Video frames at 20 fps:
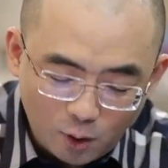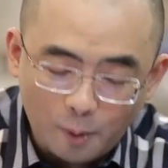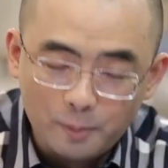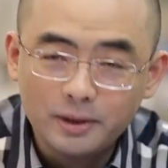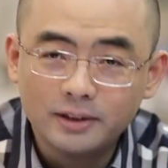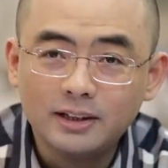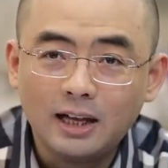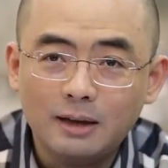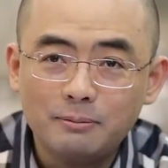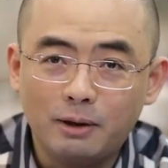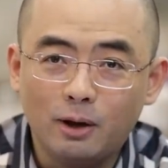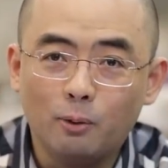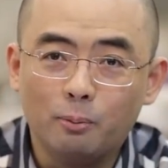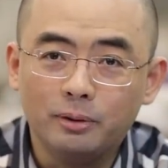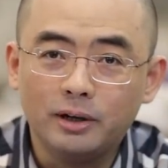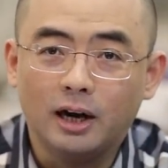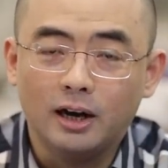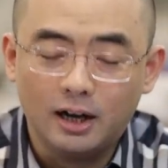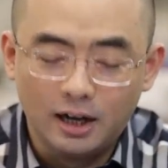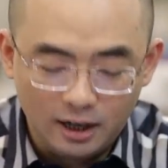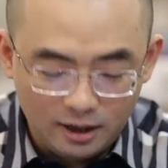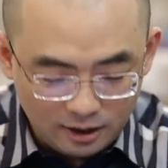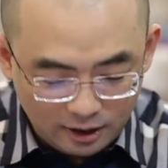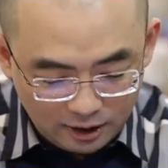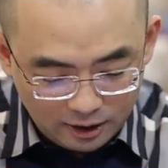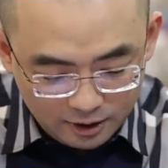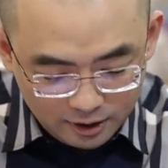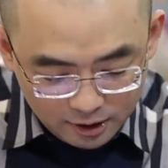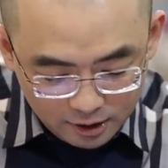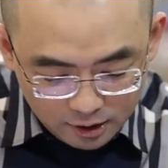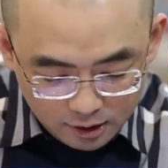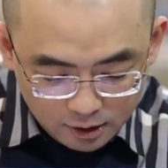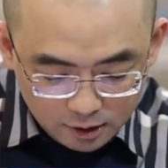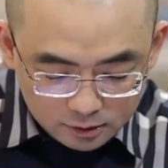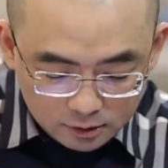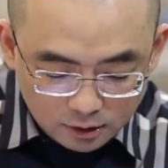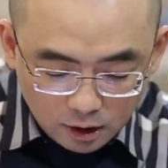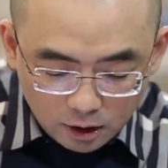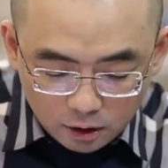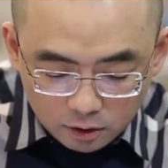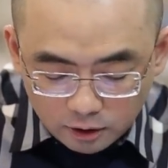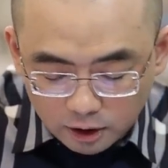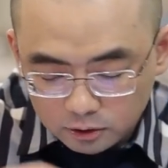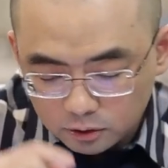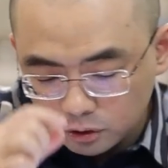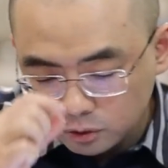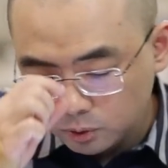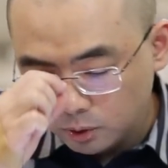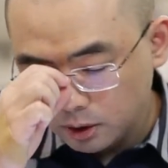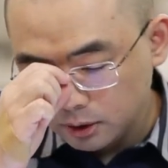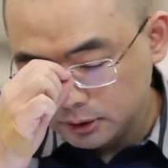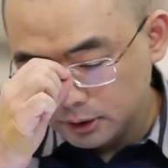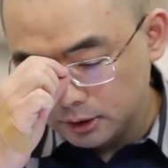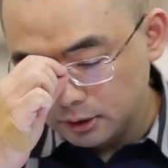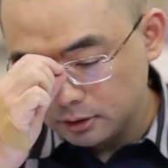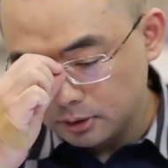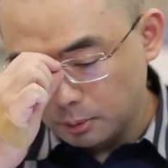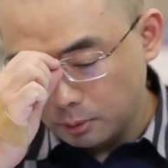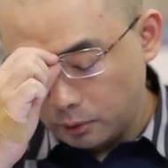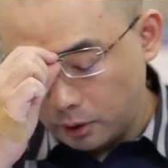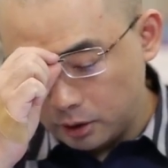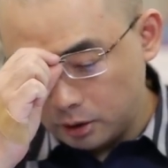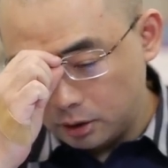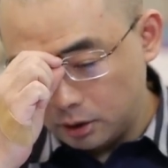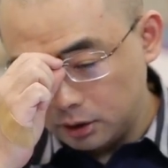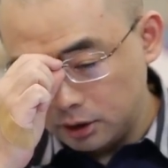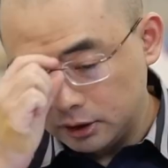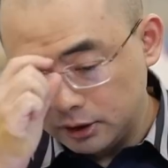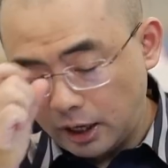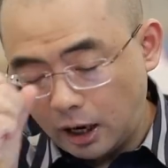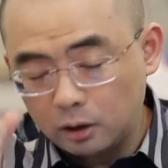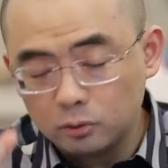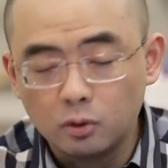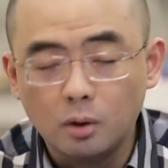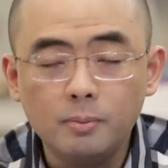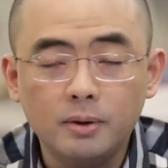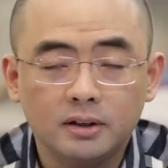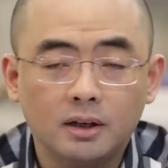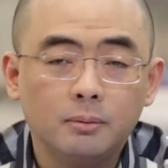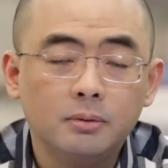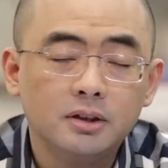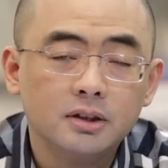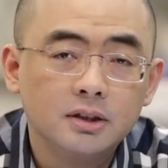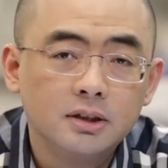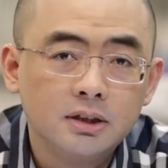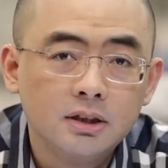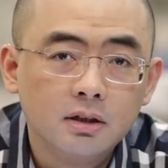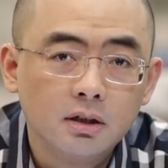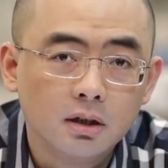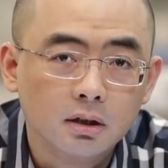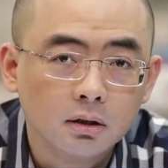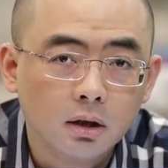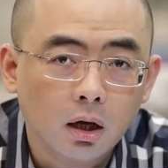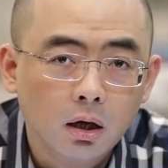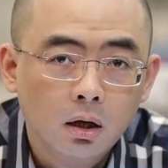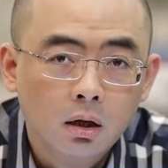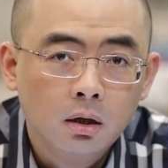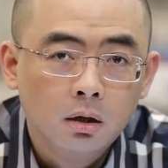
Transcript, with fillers: 画面太美，我不敢看啊。那后来就说这是怎么回事呢？是这样，原本他们是七个人的。